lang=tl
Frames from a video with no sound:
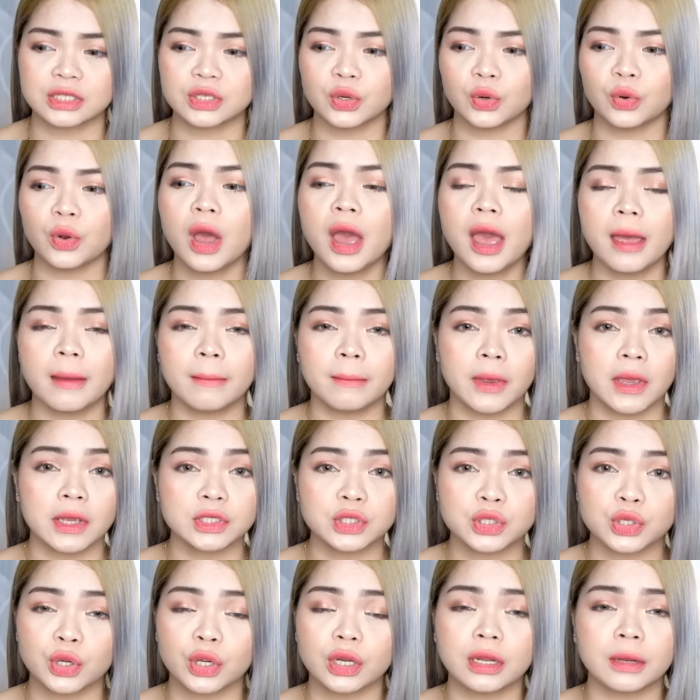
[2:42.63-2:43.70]
So, make
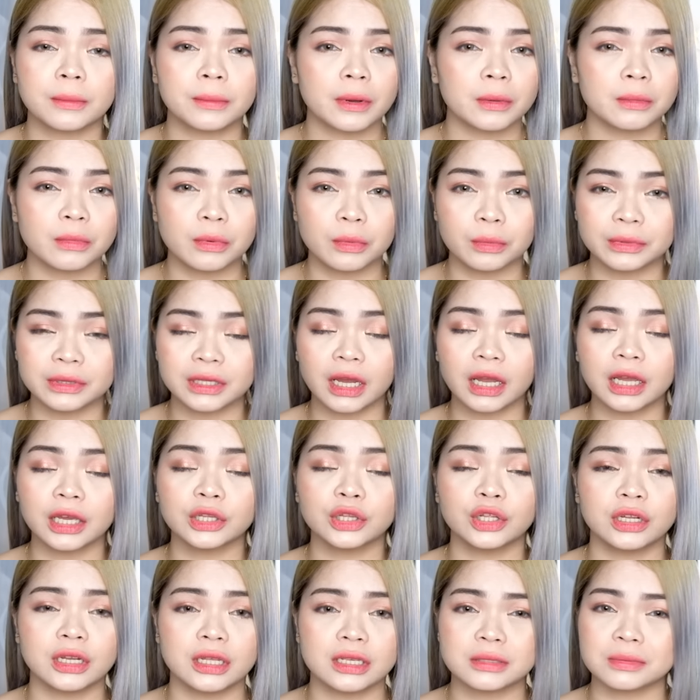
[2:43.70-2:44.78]
sure na pag bumunta
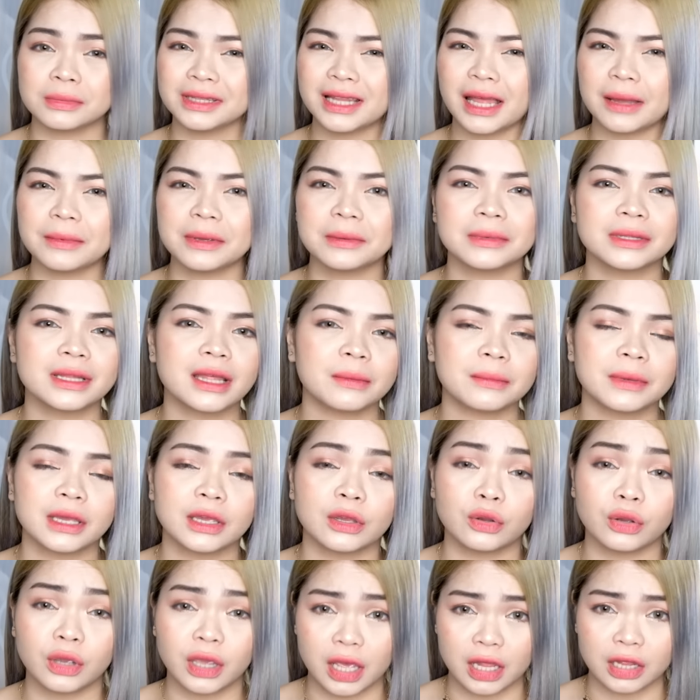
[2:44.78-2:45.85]
kayo doon is madaming madami
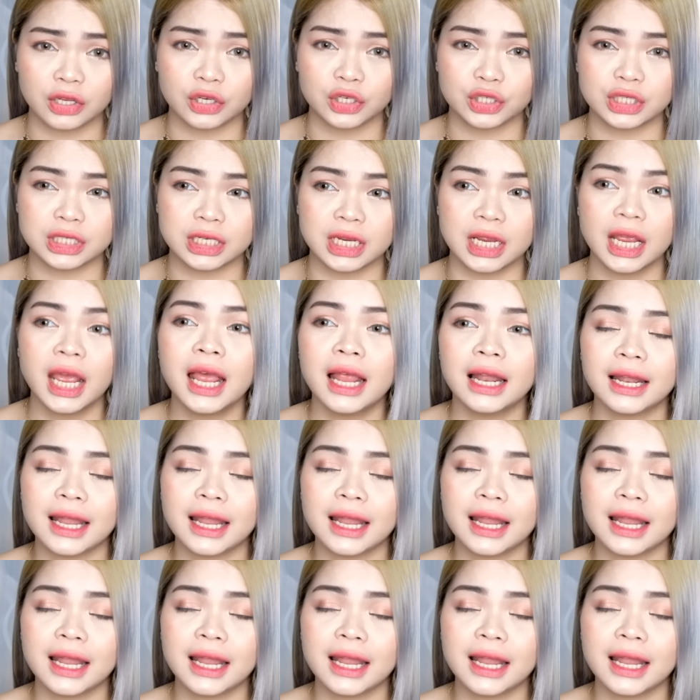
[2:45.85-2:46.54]
kayong energy.